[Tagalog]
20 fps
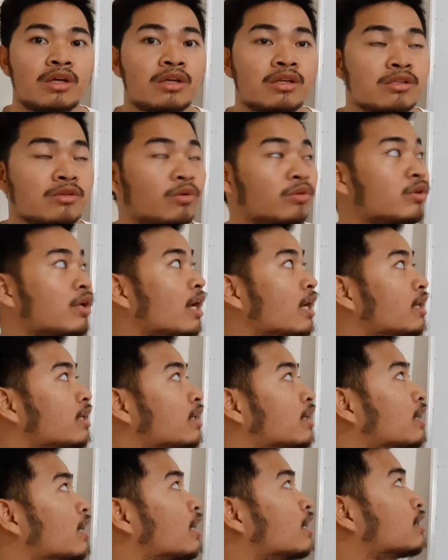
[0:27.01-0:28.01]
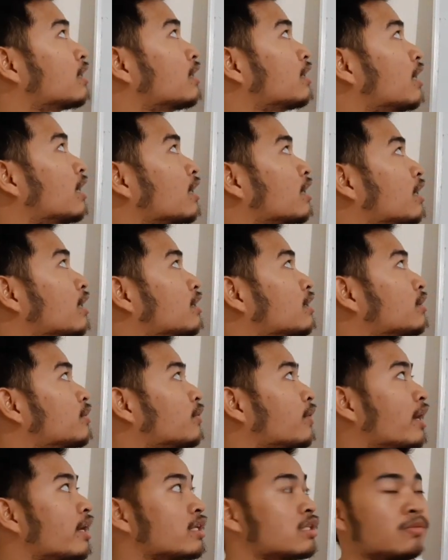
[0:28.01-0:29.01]
So unahin na natin agad
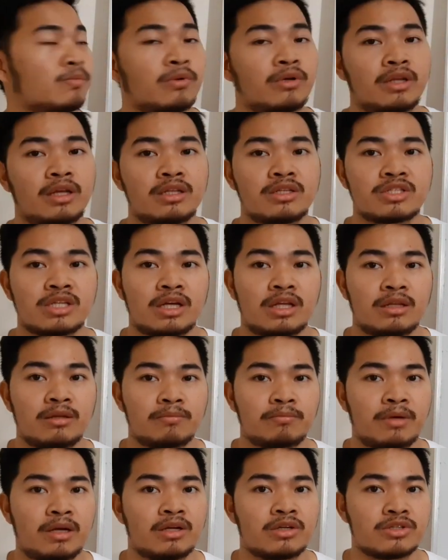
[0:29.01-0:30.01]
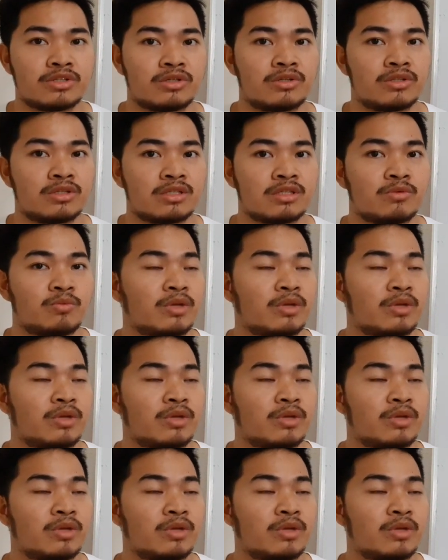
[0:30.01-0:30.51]
yung exponential functions.